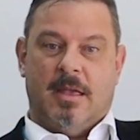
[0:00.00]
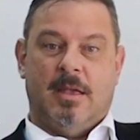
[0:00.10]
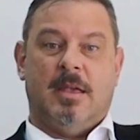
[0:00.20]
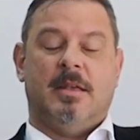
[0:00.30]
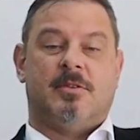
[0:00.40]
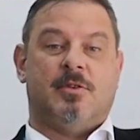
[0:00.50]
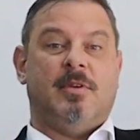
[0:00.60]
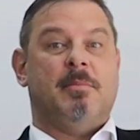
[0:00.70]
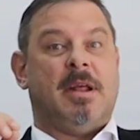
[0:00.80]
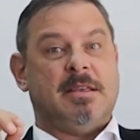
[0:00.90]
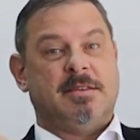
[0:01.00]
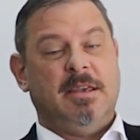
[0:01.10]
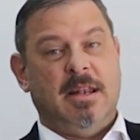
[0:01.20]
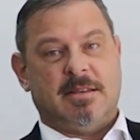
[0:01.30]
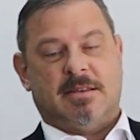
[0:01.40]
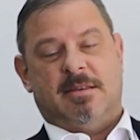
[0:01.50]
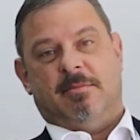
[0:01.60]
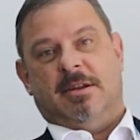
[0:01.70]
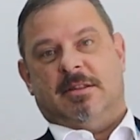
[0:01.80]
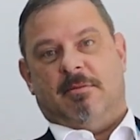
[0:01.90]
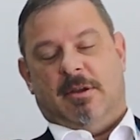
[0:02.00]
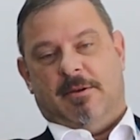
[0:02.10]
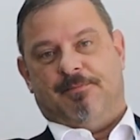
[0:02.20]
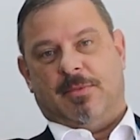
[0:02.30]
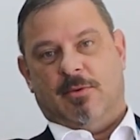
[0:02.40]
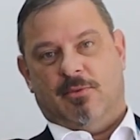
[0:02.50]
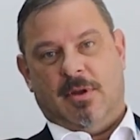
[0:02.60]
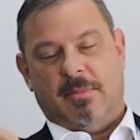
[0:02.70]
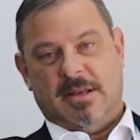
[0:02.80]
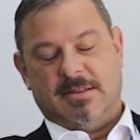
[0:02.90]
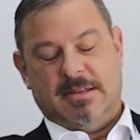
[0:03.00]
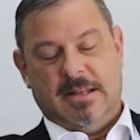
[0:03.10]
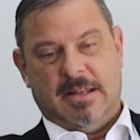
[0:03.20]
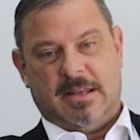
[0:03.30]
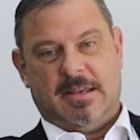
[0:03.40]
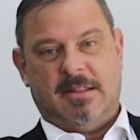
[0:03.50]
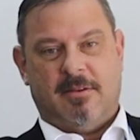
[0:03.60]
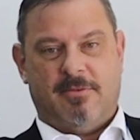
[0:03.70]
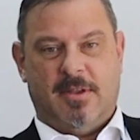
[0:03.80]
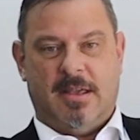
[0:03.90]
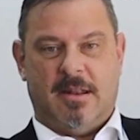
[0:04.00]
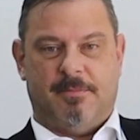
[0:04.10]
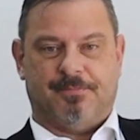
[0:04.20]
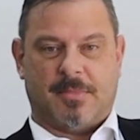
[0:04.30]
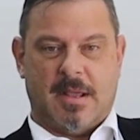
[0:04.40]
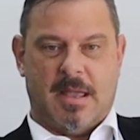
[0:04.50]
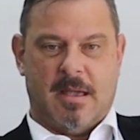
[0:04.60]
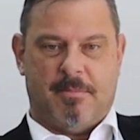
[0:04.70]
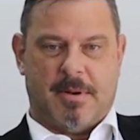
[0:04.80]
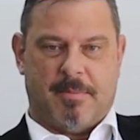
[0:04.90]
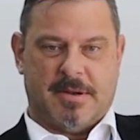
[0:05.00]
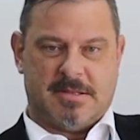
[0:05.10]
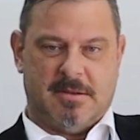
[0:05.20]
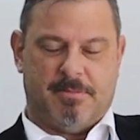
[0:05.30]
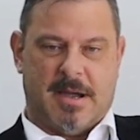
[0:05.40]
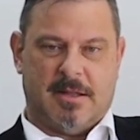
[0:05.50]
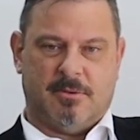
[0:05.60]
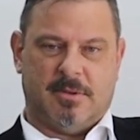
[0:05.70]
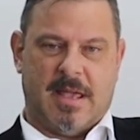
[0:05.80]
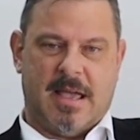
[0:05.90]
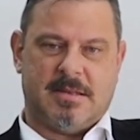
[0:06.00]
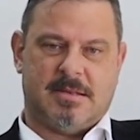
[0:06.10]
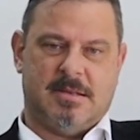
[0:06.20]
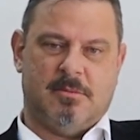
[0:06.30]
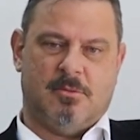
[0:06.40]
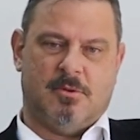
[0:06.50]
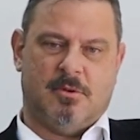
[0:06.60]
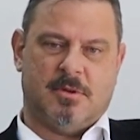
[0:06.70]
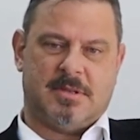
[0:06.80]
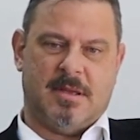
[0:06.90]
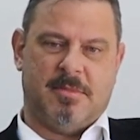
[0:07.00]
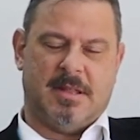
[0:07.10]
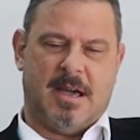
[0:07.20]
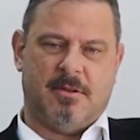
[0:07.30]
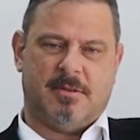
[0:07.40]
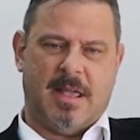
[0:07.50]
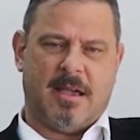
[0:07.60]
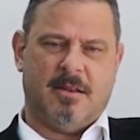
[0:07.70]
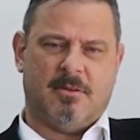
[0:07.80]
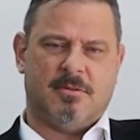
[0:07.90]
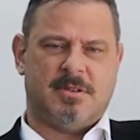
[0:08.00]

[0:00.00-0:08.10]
E tive em Brasília essa semana também. Fui a Brasília na quinta-feira é, para participar do décimo seminário técnico